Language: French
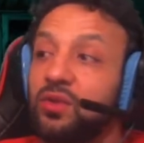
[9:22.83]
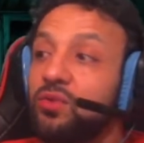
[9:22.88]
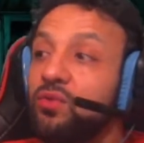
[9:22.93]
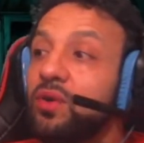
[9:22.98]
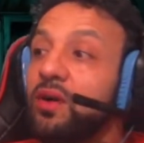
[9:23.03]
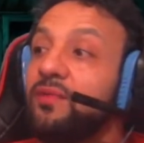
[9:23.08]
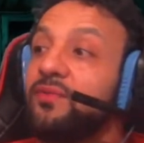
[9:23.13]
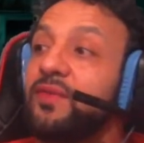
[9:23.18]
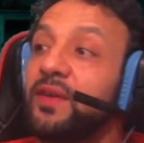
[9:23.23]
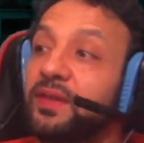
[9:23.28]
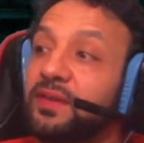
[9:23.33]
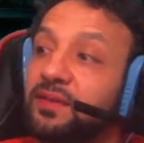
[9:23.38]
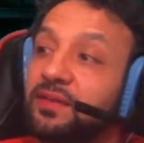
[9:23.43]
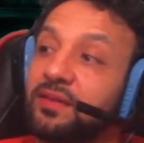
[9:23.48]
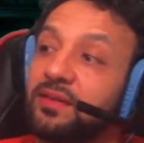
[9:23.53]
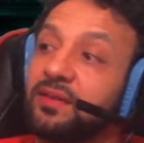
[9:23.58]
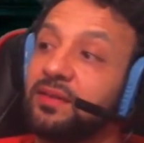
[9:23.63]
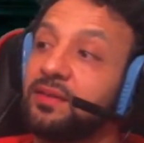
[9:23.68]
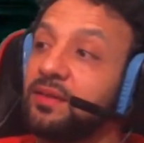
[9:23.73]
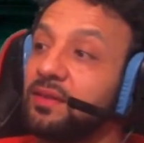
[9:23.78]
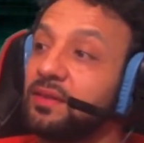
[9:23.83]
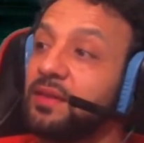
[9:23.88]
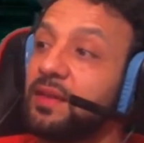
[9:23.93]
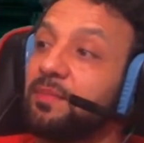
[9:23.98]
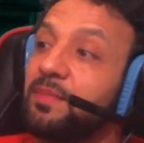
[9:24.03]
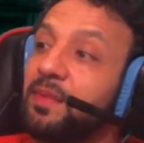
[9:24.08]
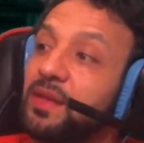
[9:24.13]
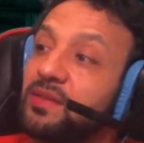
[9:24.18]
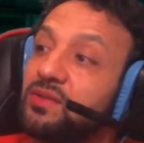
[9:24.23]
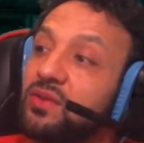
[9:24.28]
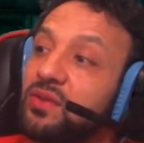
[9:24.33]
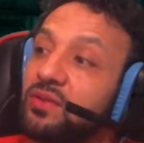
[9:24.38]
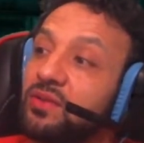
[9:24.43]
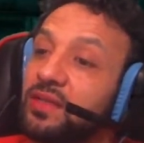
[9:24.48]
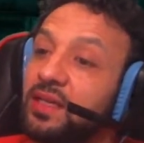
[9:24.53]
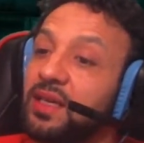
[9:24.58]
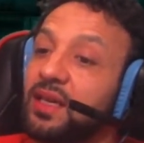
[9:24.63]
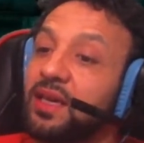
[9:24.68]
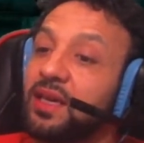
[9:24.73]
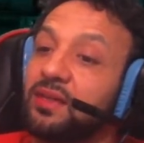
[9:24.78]
où en fait euh, des personnes,
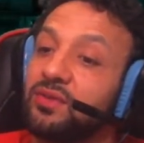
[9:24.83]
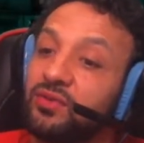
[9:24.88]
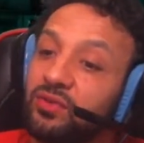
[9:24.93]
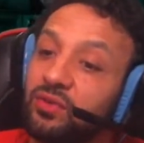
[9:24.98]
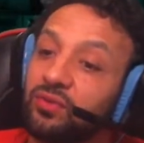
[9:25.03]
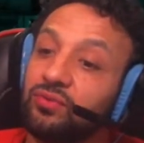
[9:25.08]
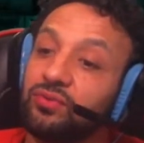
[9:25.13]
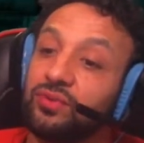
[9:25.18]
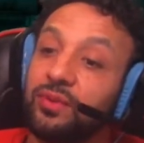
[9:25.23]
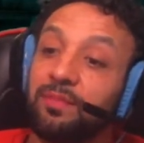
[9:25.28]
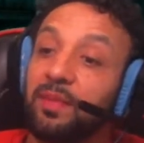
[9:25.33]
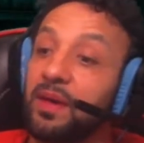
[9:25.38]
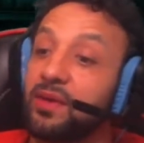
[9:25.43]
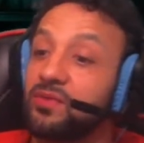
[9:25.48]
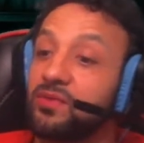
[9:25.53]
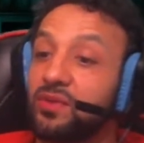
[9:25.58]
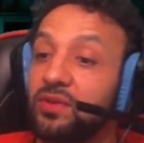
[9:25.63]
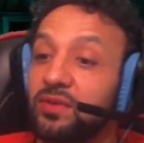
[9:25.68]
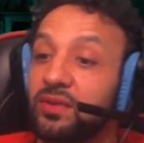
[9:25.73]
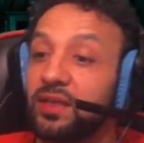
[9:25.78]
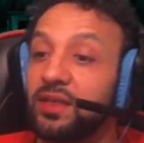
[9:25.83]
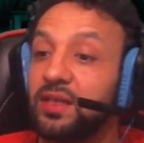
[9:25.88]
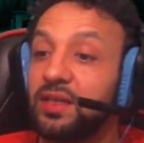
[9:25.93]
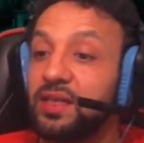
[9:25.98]
des créatures ou des personnes,